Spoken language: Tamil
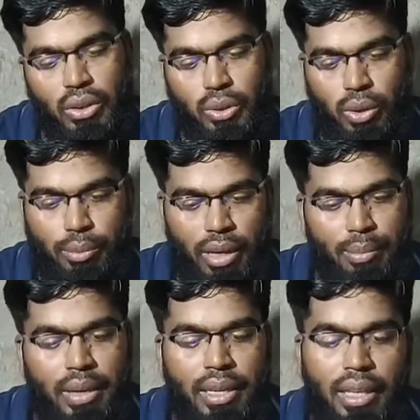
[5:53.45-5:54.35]
ஸோ
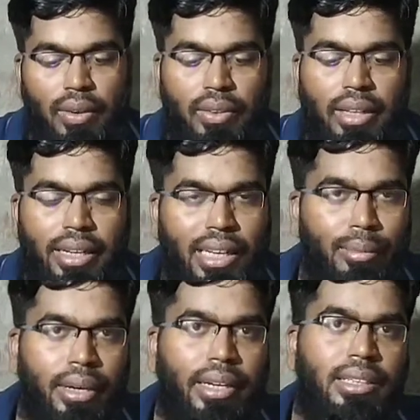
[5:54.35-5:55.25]
மேபி இதில் வந்து
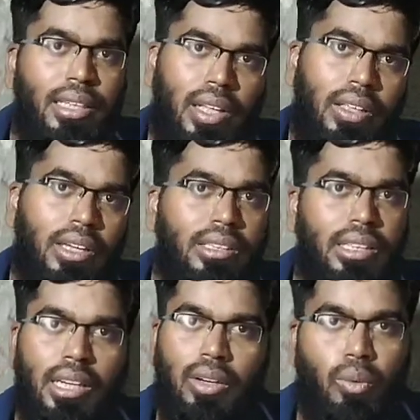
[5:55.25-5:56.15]
டிமெரிட்ஸ் ஏதாவது
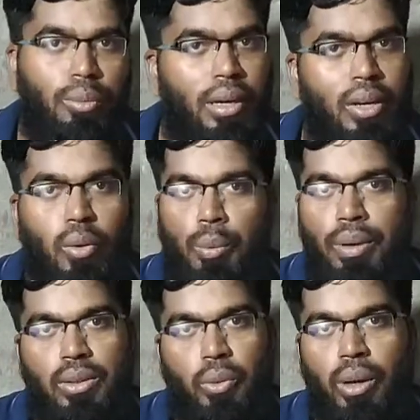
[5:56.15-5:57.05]
இருந்துச்சுன்னா நான் உண்மையிலே
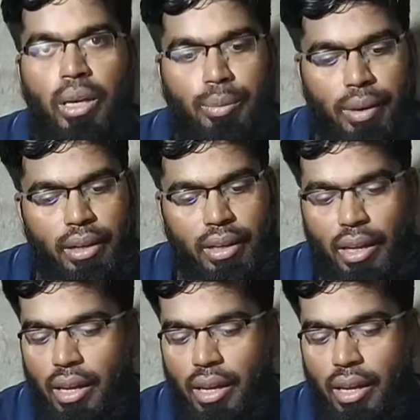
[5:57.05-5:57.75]
ஓப்பனாக சொல்லியிருப்பேன்